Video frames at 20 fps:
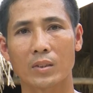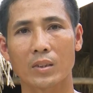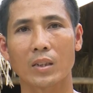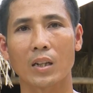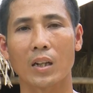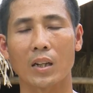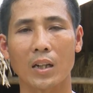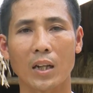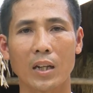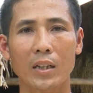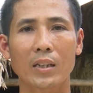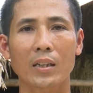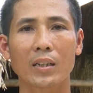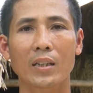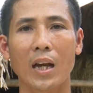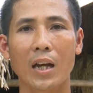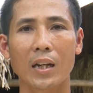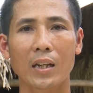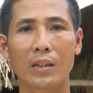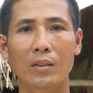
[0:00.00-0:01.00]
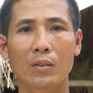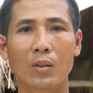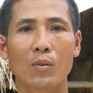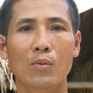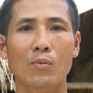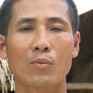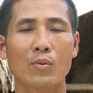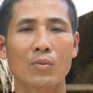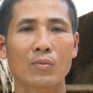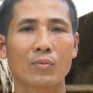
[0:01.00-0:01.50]
Trước đây thì gia đình tôi
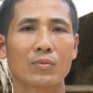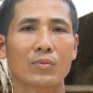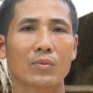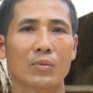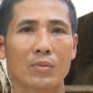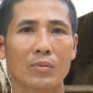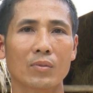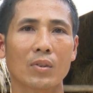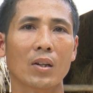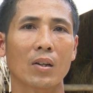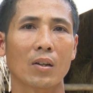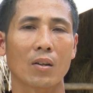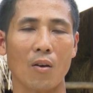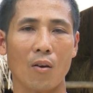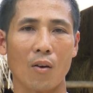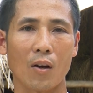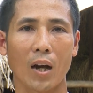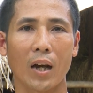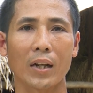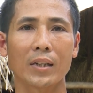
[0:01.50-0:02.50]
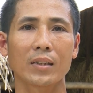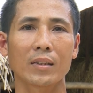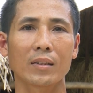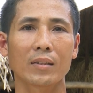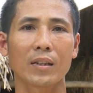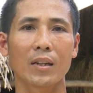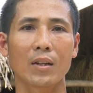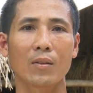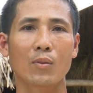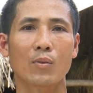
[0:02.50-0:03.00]
cũng, khó
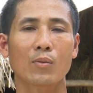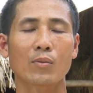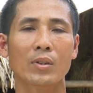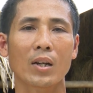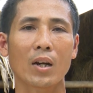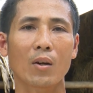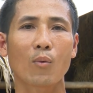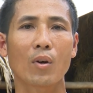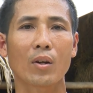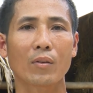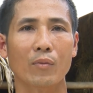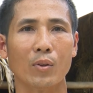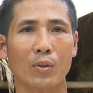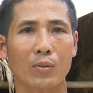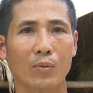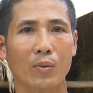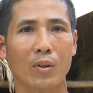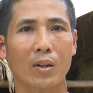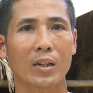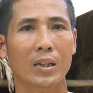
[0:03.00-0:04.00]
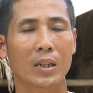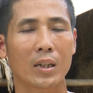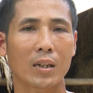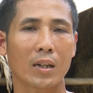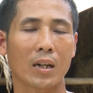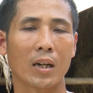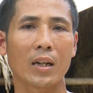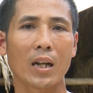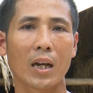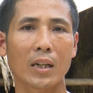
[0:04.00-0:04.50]
khăn đều cùng nhau nguồn vốn của
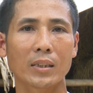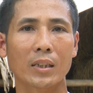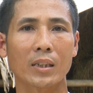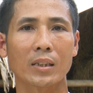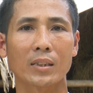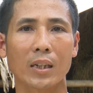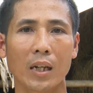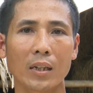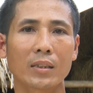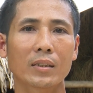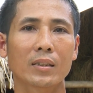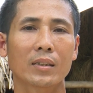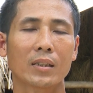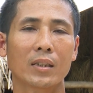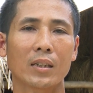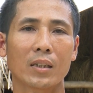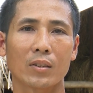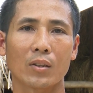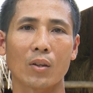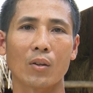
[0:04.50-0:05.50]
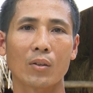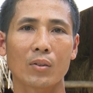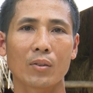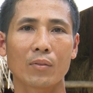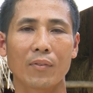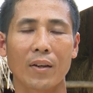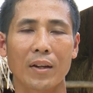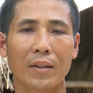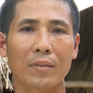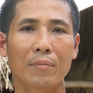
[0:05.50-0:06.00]
Ngân hàng Chính sách cho
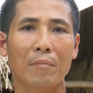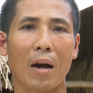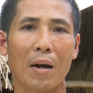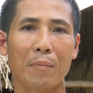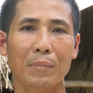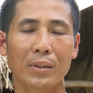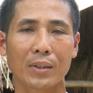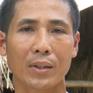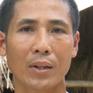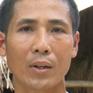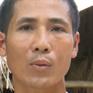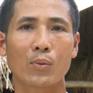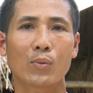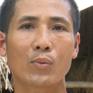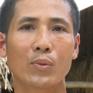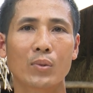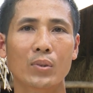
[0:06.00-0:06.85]
vay 30 triệu